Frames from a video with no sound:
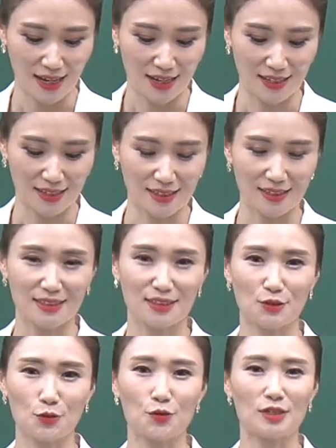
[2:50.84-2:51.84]
어,
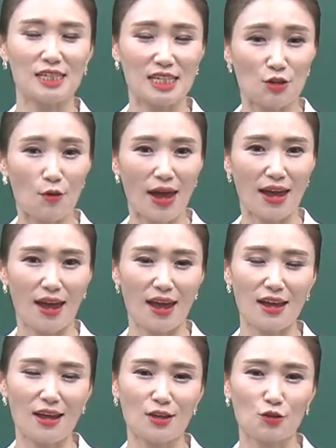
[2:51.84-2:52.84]
또그
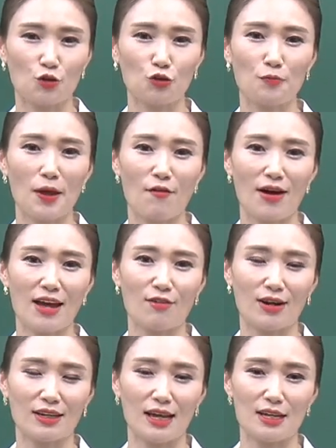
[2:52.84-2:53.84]
이외에 또 후배와의
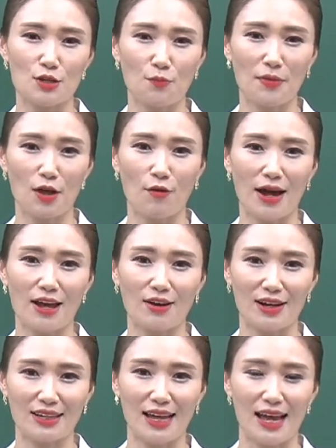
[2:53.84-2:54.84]
관계, 선배와의
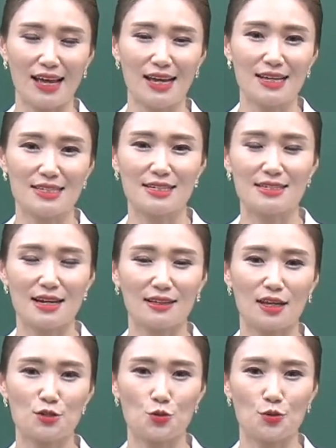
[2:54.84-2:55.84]
관계, 직장
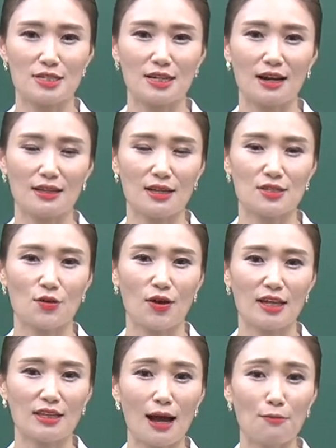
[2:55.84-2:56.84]
내 조직
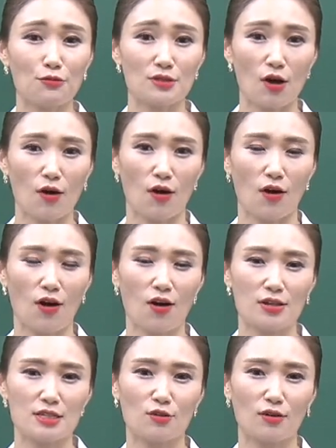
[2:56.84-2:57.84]
안에서의 타부서
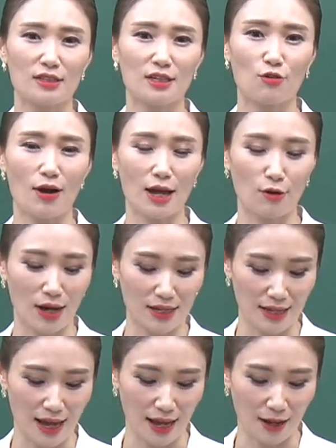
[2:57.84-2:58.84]
직원들과의
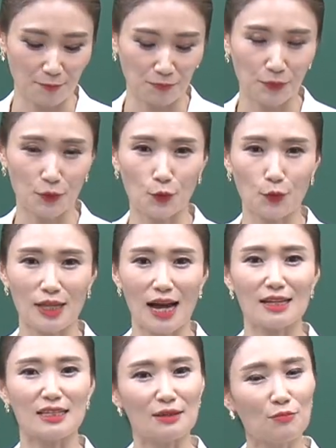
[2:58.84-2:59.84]
관계, 또
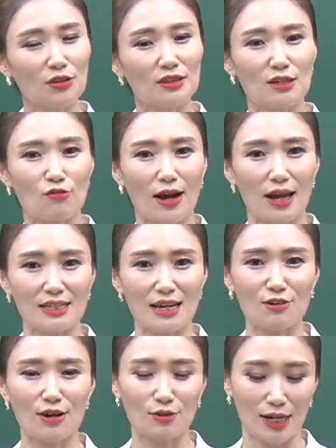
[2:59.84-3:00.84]
다른 임원들과의
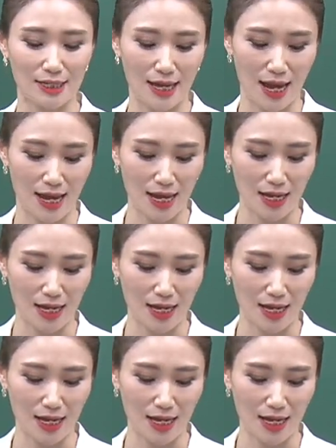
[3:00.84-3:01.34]
상관관계,